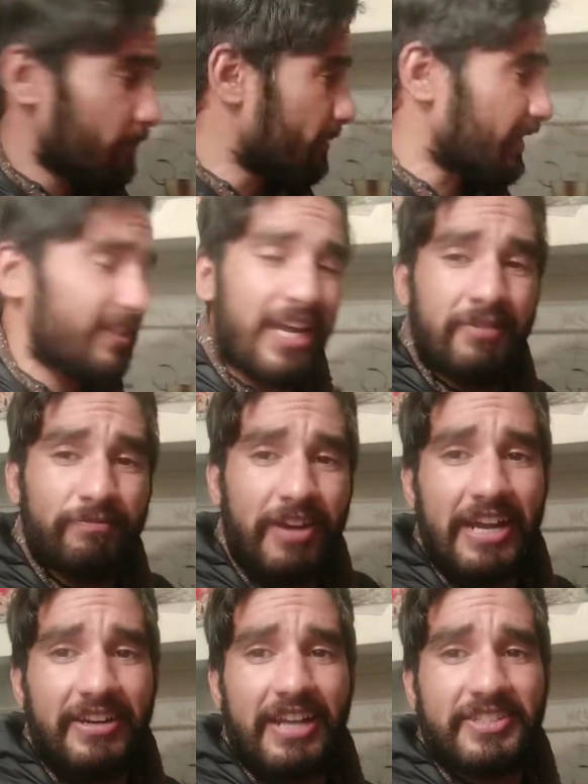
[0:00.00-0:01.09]
मेरा ध्यान
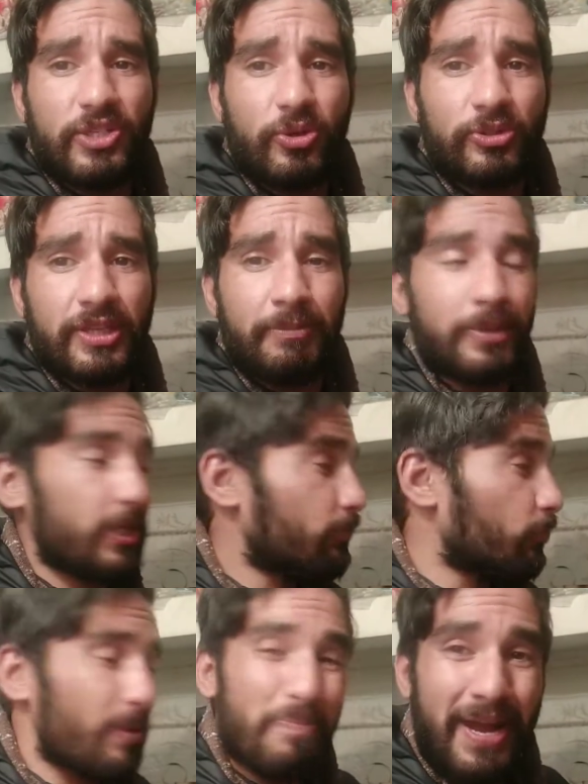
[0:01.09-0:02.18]
फ्राइड राइस की ओर था मेरे
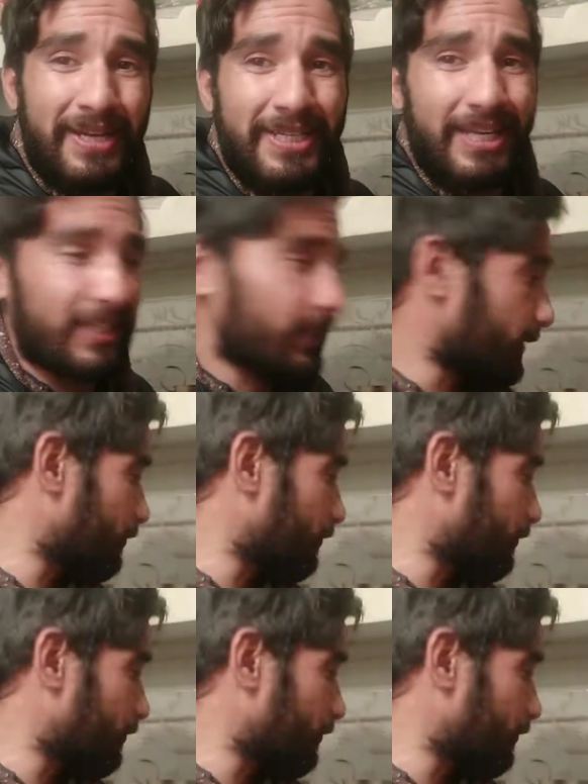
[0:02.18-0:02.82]
मुंह में पानी आ रहा था